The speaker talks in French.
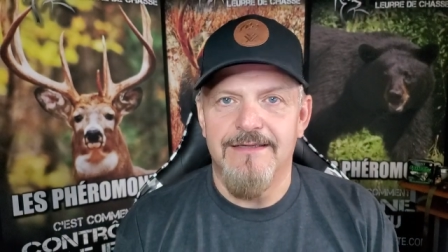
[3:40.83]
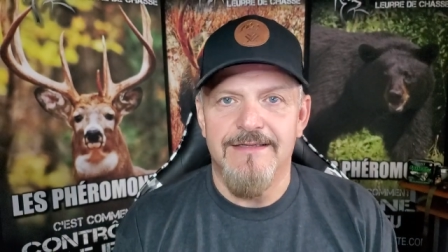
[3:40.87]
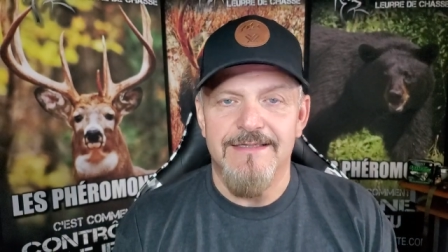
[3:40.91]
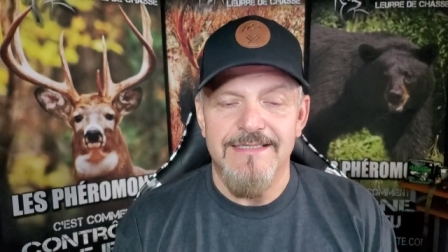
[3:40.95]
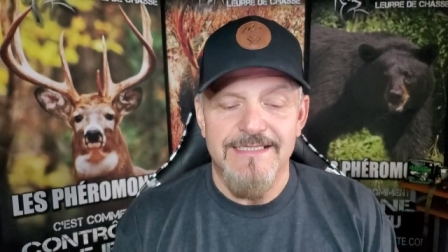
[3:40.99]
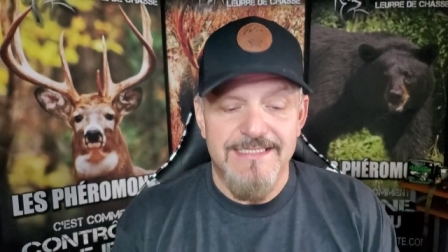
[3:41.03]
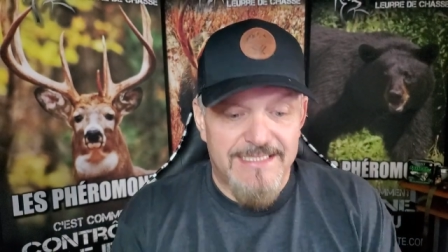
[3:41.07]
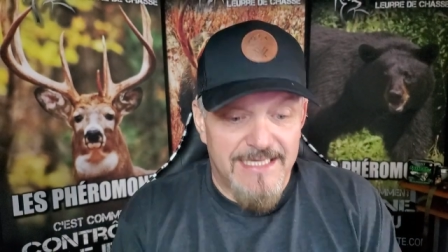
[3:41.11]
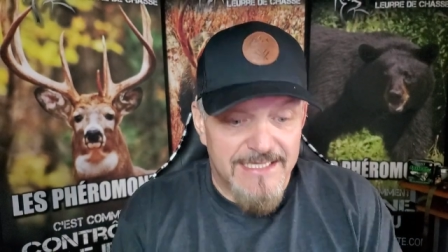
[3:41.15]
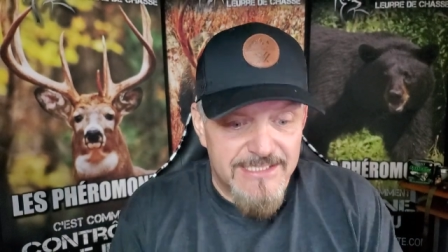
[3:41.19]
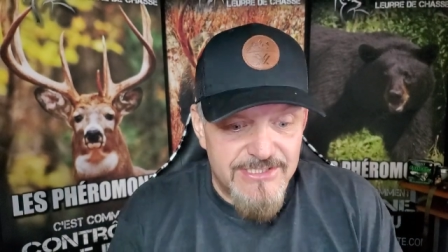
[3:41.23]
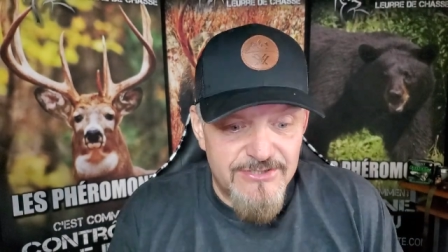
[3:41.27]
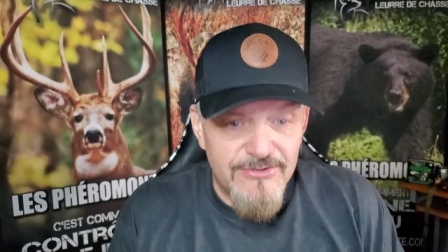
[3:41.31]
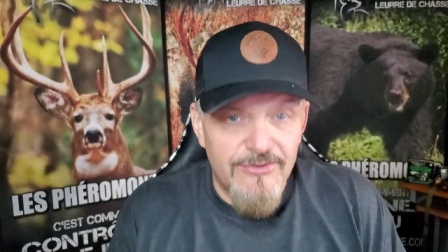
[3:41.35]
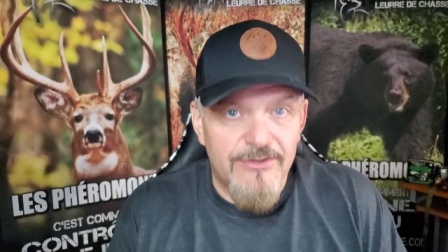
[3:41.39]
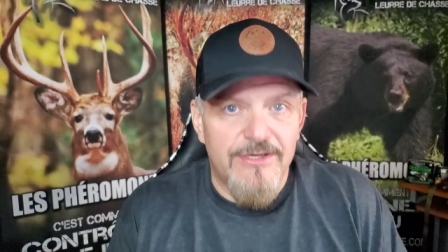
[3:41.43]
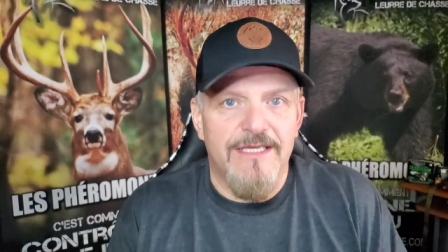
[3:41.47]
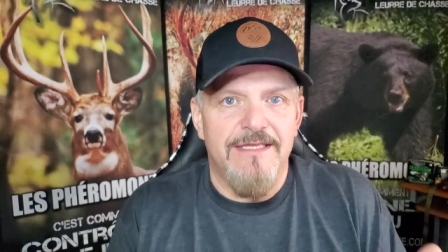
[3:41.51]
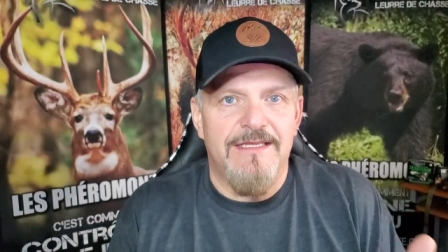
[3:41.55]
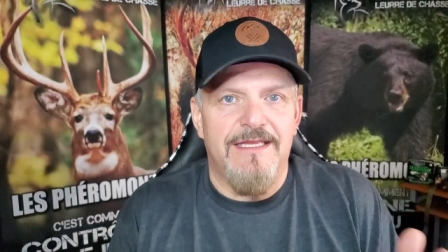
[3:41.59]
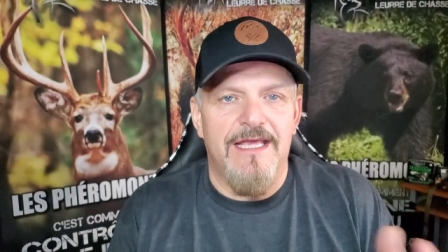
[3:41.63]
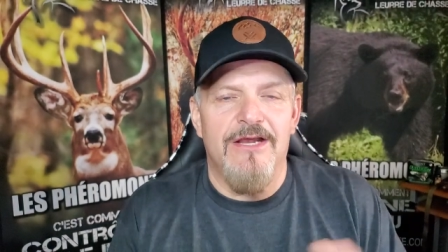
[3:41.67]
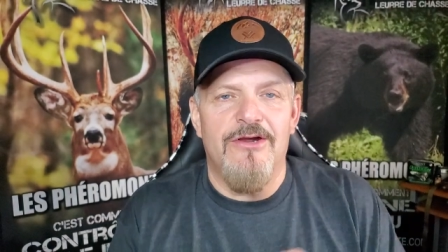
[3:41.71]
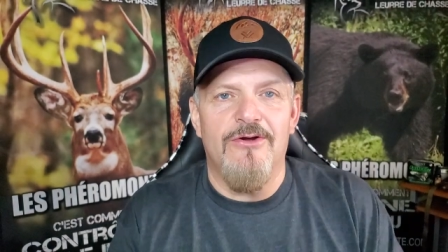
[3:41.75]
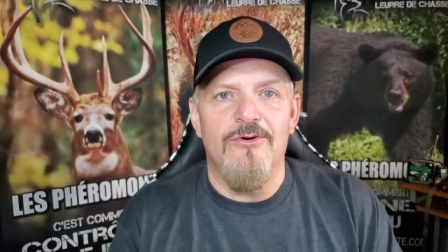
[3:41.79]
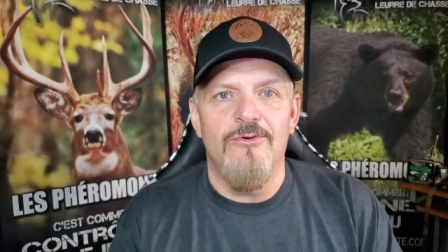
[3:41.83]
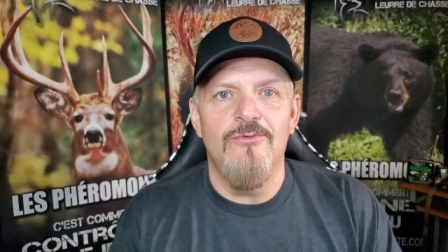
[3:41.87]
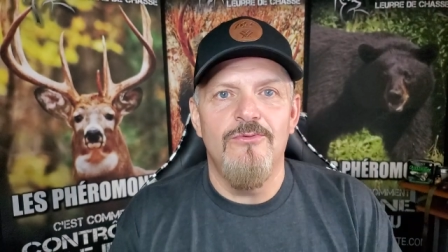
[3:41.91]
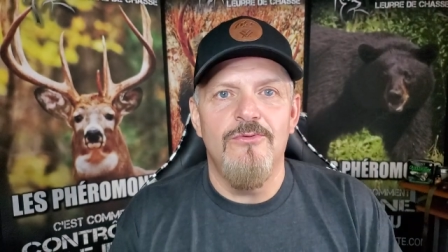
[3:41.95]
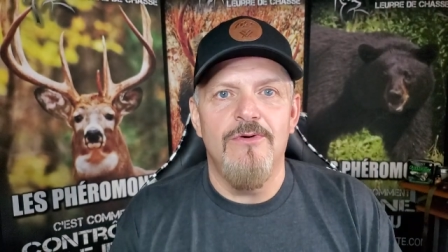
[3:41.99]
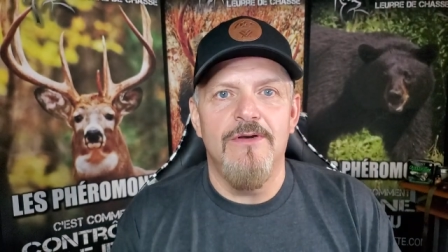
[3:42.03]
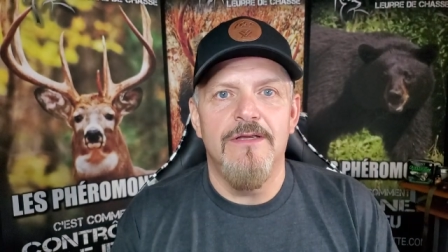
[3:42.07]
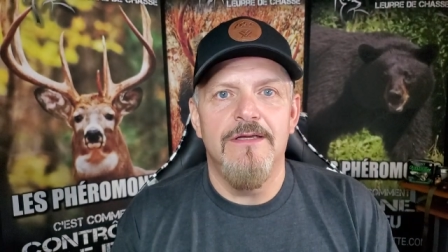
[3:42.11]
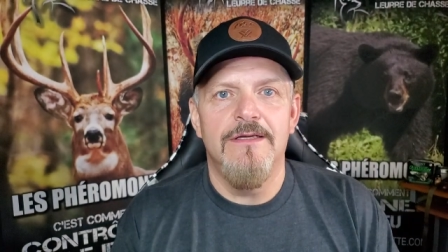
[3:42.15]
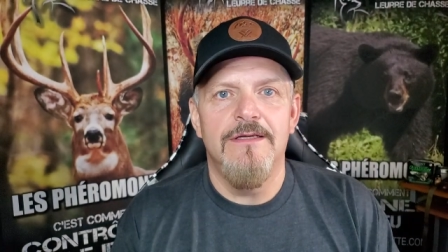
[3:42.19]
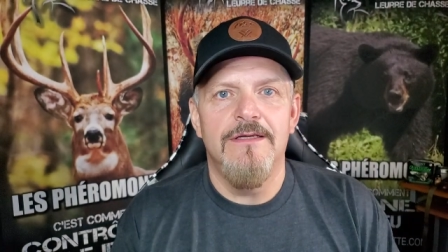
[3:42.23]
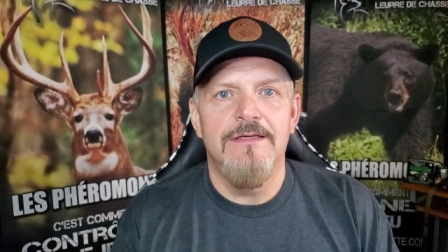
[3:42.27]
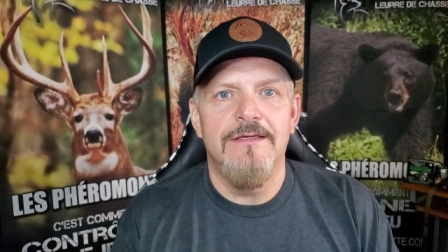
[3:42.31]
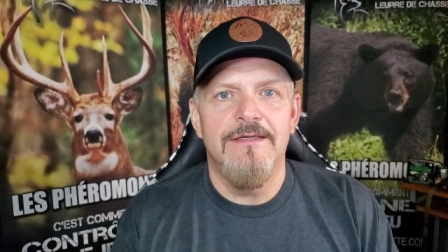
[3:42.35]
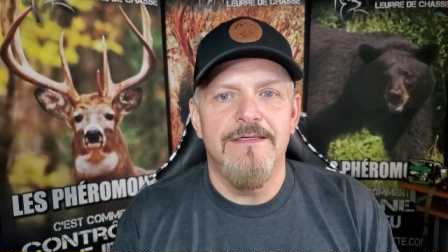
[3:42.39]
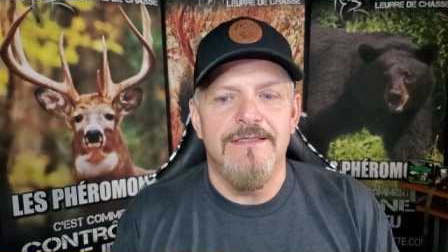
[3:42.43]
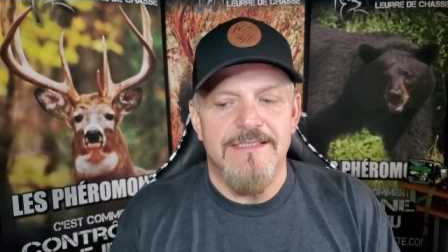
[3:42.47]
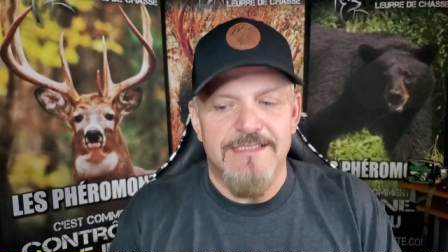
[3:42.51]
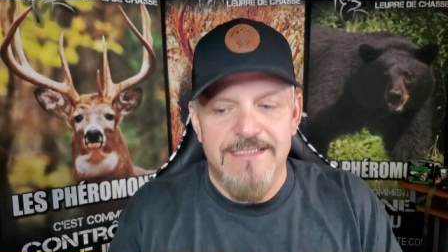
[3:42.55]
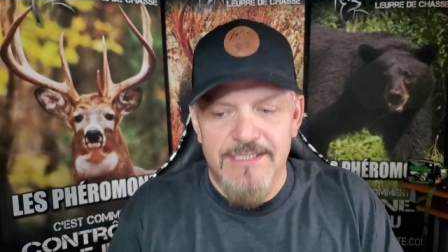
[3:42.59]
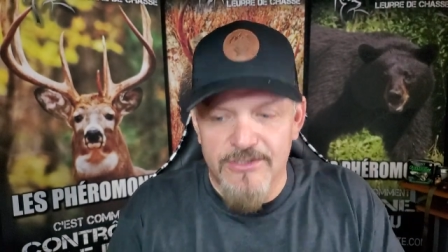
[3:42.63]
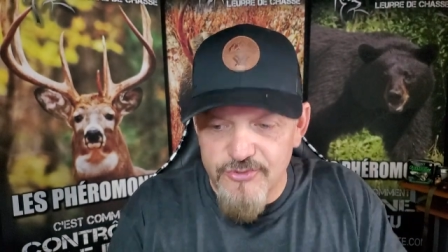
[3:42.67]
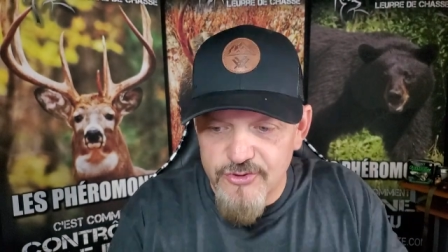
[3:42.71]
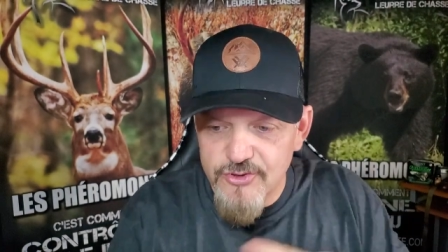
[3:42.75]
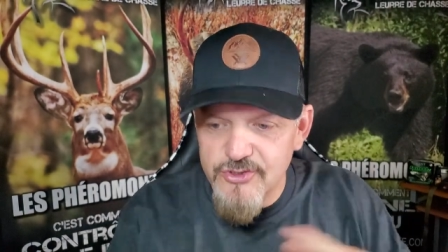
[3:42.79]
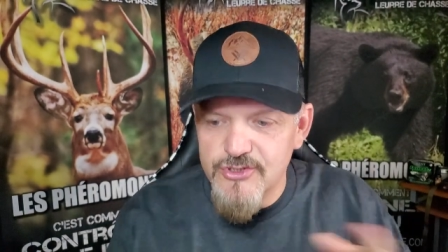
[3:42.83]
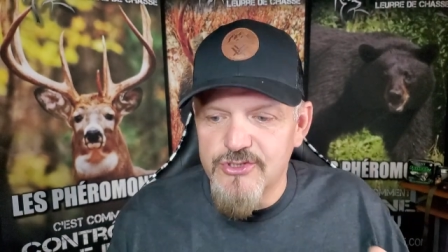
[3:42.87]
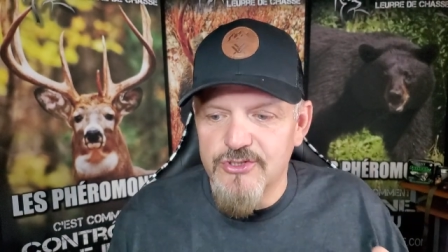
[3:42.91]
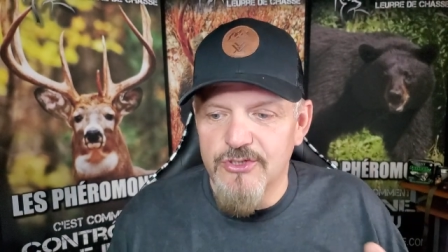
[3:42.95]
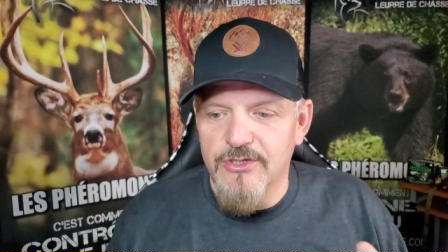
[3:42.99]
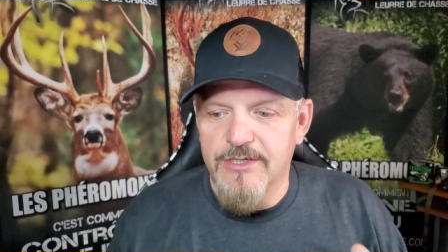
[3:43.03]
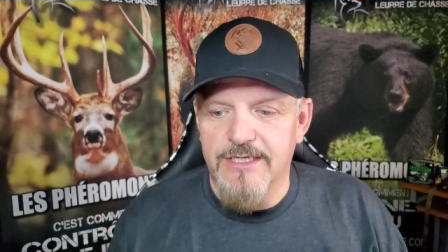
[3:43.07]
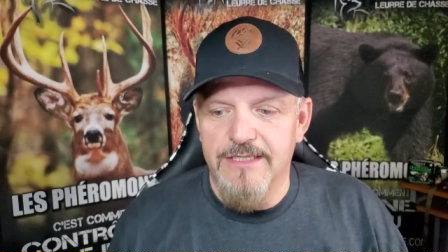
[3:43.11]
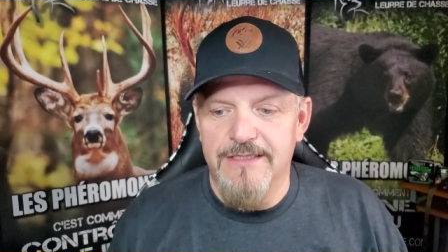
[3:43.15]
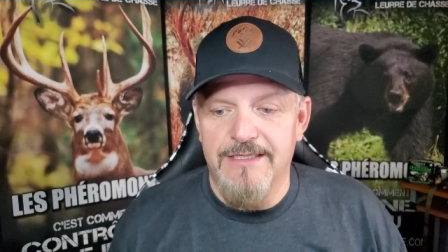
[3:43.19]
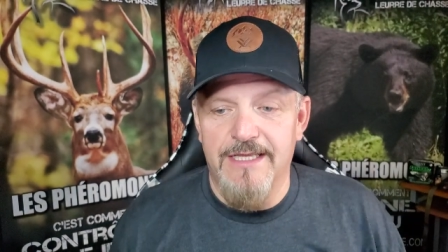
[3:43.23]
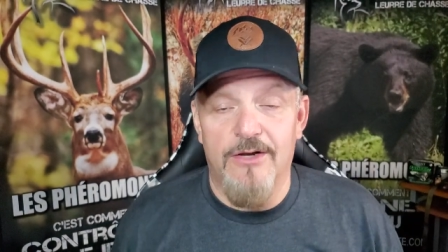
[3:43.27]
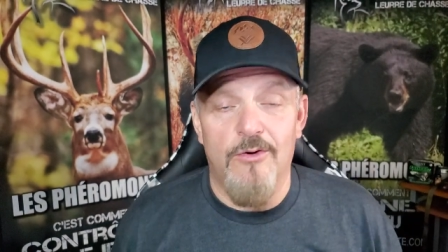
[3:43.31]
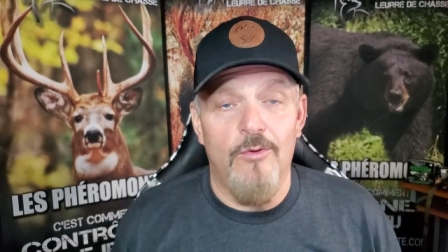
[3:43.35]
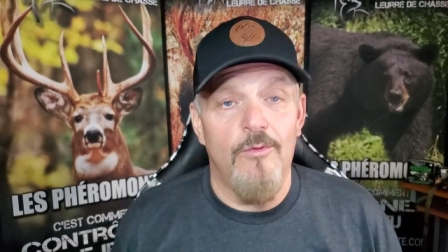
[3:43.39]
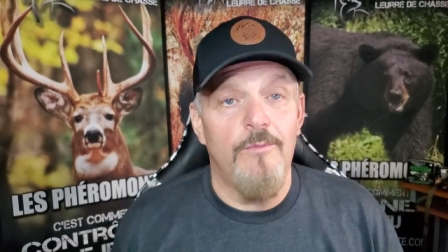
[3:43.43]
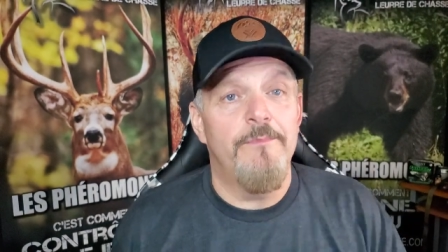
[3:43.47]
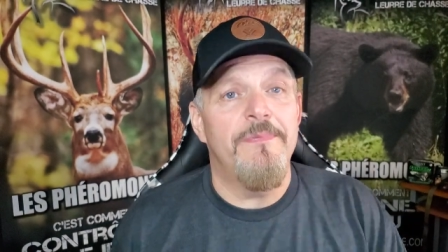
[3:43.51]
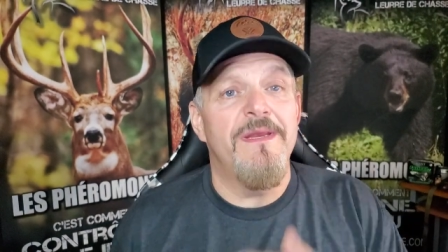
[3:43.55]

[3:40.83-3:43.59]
C'était ça qui était cool. C'est juste ça qui était cool.